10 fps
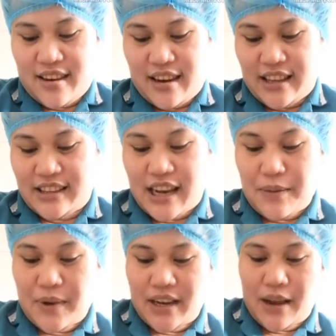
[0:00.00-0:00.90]

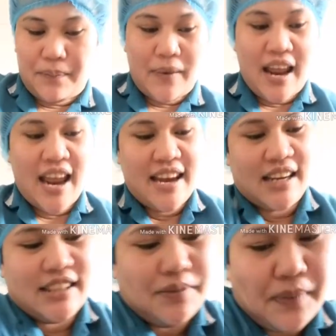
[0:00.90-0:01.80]
Nag-try mag-apply.
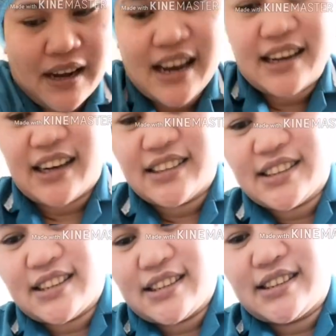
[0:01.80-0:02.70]
Nagsipala. Nag
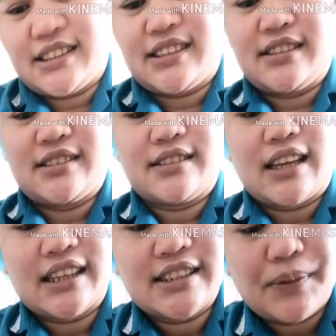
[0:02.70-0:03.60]

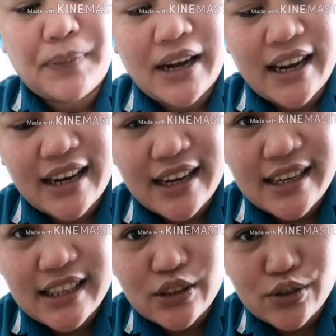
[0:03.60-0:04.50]

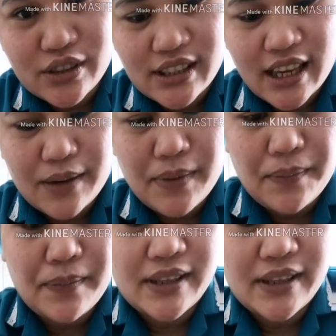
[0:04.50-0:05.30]
nagsapalaran dito sa ibang